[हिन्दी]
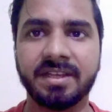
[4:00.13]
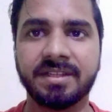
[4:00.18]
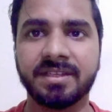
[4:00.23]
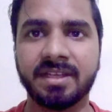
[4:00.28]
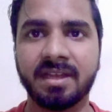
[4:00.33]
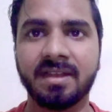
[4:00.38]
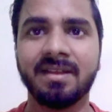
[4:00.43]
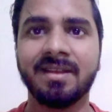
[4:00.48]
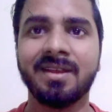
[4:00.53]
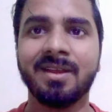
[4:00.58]
किया
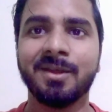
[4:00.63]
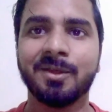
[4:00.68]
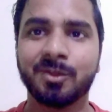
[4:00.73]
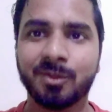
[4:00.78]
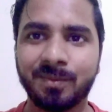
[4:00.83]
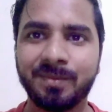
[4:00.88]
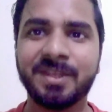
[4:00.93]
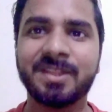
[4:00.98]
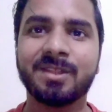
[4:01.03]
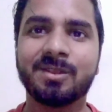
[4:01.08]
जाए
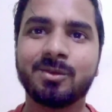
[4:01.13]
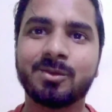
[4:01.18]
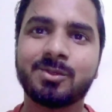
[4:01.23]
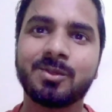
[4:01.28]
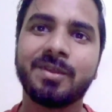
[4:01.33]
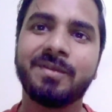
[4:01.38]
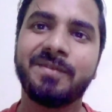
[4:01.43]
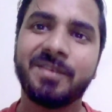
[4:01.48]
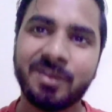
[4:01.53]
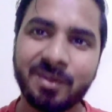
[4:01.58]
तो उम्मीद है
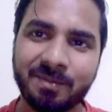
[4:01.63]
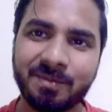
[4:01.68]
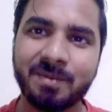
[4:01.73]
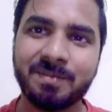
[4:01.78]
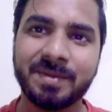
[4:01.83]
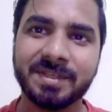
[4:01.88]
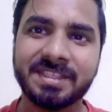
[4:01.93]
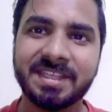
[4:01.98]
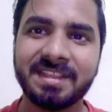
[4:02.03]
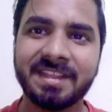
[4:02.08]
दोस्तों ये वीडियो
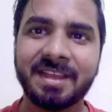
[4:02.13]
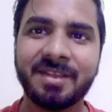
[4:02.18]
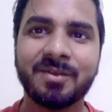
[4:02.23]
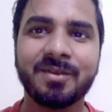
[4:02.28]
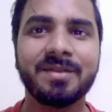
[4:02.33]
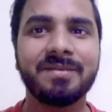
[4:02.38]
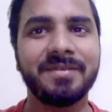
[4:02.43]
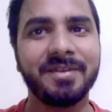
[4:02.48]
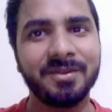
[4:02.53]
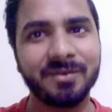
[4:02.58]
आपको पसंद आई
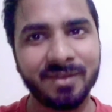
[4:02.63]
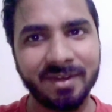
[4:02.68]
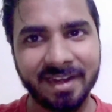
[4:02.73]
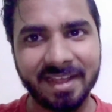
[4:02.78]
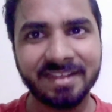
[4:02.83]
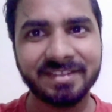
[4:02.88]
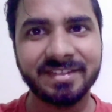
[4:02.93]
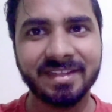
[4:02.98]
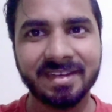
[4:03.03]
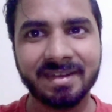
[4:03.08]
होगी वीडियो को
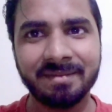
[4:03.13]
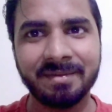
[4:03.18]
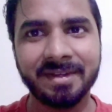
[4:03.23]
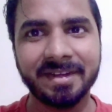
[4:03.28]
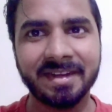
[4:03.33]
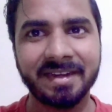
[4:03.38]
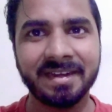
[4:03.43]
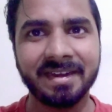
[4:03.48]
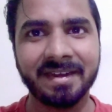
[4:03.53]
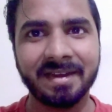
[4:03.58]
लाइक शेयर
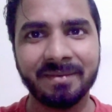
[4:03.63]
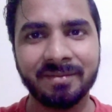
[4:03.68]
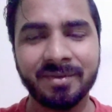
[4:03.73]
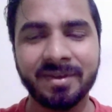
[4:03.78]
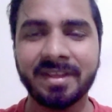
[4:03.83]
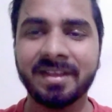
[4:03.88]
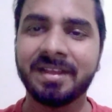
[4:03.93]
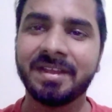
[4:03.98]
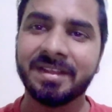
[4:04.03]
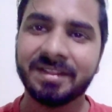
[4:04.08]
कमेंट करना ना
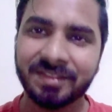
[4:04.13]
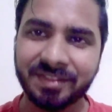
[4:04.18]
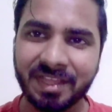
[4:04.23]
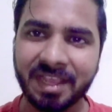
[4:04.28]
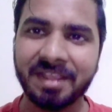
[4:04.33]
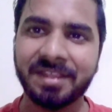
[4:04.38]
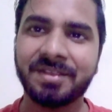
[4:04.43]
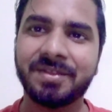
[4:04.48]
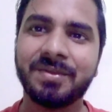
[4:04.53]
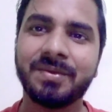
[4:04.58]
भूले
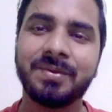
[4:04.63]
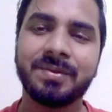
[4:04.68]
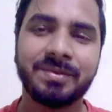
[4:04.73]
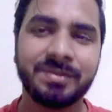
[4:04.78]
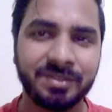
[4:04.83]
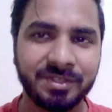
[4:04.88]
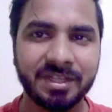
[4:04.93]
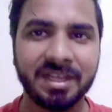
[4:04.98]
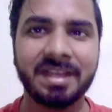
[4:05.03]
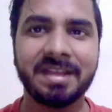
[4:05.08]
थैंक यू
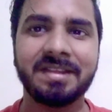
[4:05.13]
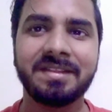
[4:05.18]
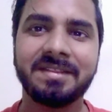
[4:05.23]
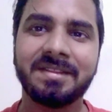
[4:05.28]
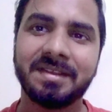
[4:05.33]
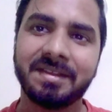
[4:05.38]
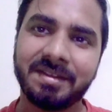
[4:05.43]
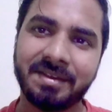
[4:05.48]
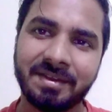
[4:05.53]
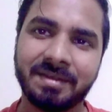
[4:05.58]
जय
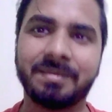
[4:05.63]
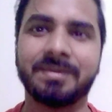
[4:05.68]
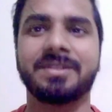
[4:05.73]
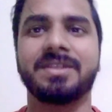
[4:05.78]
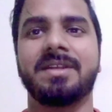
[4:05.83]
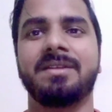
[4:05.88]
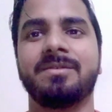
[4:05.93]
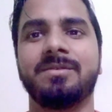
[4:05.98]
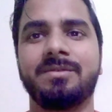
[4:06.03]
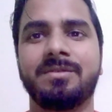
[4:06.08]
हिंद
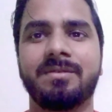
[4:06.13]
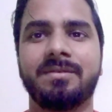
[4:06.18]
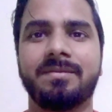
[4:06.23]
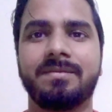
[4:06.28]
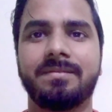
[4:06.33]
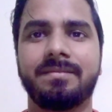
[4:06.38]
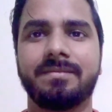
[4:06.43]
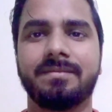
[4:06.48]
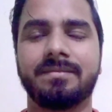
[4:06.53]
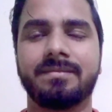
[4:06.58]
नमस्कार
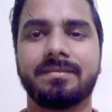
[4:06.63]
दोस्तों